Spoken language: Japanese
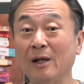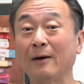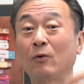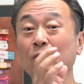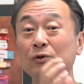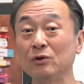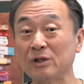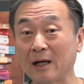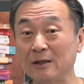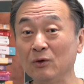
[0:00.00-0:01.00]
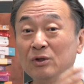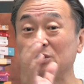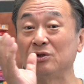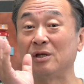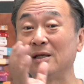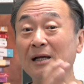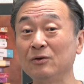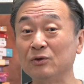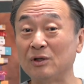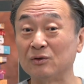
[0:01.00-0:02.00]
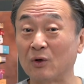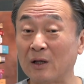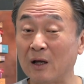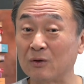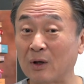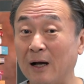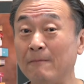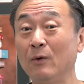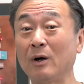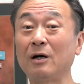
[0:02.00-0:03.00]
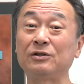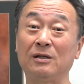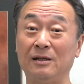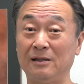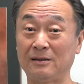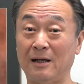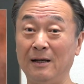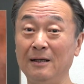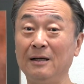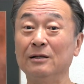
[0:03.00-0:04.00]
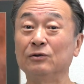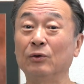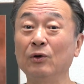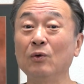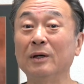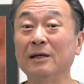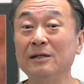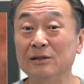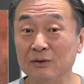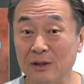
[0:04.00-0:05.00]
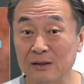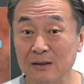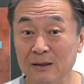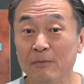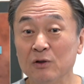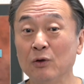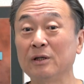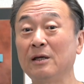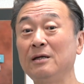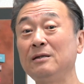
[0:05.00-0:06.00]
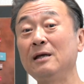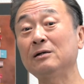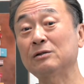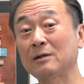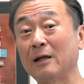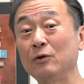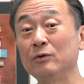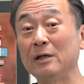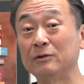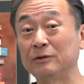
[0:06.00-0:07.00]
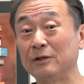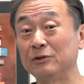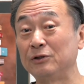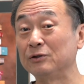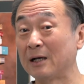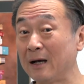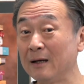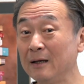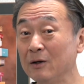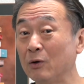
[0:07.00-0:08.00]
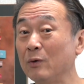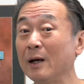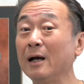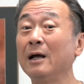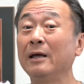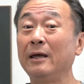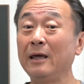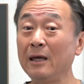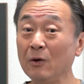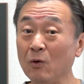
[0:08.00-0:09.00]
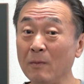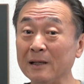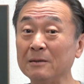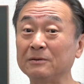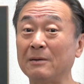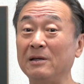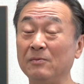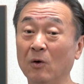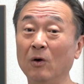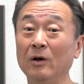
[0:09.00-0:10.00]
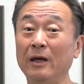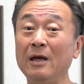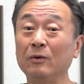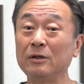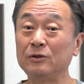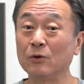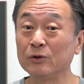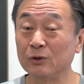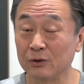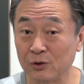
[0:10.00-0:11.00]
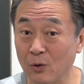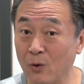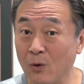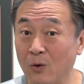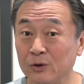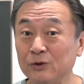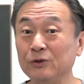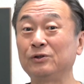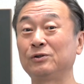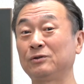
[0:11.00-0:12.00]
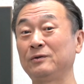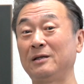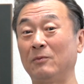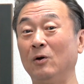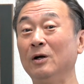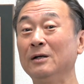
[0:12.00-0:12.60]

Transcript: したらこの著者が日本について何を言ってるかなとか分かるじゃないですかそれを話題にするんですそうやってインデックスから読んでいくっていう習慣これは英語を学ぶためにも英語で情報を収集する上でも